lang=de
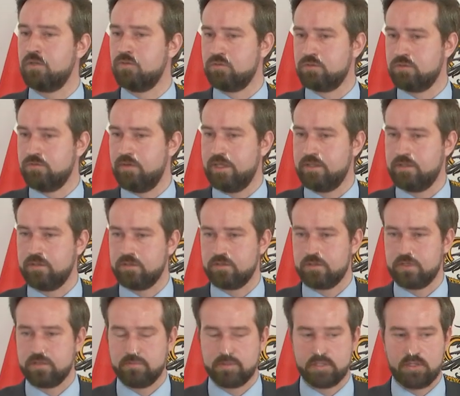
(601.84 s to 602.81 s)
und so weiter. Also
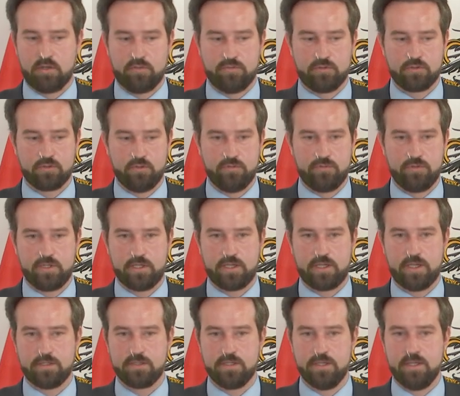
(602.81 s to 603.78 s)
das, was auch von der
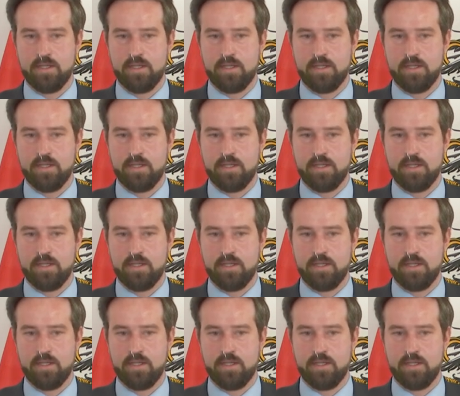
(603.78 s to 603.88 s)
Öffentlichkeit